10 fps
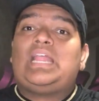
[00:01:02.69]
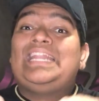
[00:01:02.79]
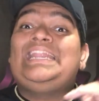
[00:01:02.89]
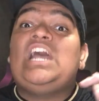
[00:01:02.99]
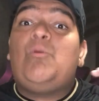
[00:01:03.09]

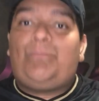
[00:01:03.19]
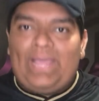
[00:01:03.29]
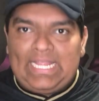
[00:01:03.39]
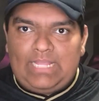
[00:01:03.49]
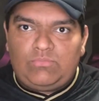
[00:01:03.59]
Não
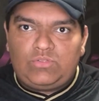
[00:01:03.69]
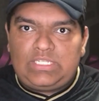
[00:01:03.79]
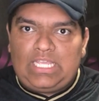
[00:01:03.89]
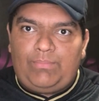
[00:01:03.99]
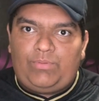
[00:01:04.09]
perdemos
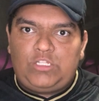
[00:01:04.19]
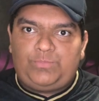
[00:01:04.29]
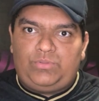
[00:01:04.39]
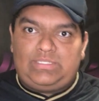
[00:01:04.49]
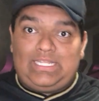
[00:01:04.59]
ninguém
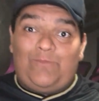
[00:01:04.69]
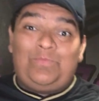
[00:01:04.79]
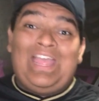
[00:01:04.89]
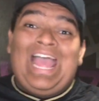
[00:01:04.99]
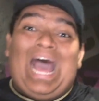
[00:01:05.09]
expulsão,
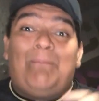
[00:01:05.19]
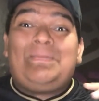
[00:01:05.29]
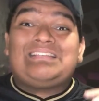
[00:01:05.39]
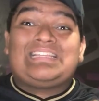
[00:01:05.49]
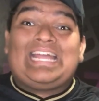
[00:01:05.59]

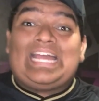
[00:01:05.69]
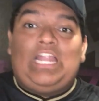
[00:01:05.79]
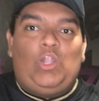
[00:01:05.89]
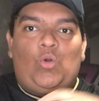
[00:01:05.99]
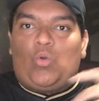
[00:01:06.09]
apesar daquela
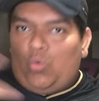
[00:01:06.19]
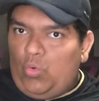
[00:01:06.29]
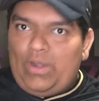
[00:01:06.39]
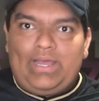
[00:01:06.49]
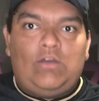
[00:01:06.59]

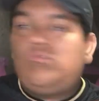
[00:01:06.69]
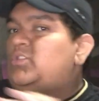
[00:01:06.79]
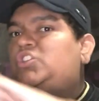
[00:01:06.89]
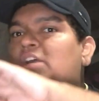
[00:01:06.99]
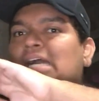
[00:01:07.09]
loucura, rumo
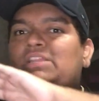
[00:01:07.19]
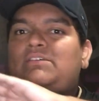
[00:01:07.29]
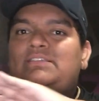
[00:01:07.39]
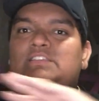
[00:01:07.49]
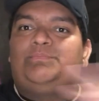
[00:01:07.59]
de jogador
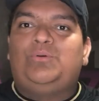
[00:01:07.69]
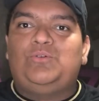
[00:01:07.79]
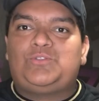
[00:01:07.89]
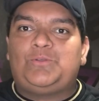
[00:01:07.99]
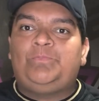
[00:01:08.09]

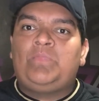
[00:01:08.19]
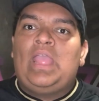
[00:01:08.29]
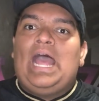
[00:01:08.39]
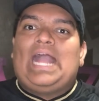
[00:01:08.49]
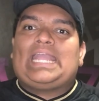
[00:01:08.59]
expulso,
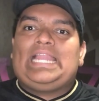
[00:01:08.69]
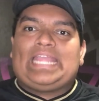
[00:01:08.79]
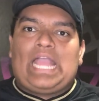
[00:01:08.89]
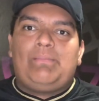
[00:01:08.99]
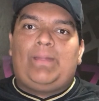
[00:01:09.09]
aquele
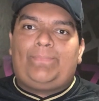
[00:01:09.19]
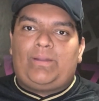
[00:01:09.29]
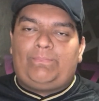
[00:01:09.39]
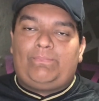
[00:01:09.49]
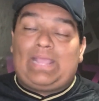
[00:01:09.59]

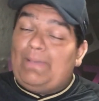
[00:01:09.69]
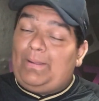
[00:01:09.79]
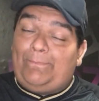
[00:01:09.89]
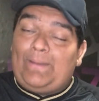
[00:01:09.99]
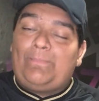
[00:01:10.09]
quebra-pau quebra
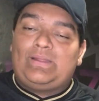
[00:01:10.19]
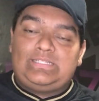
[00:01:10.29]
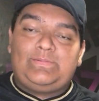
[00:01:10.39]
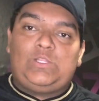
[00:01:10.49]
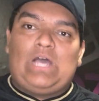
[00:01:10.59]
pra
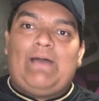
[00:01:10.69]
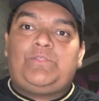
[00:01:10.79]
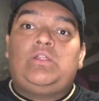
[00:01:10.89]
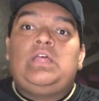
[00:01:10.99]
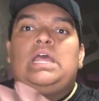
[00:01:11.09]
cima do árbitro.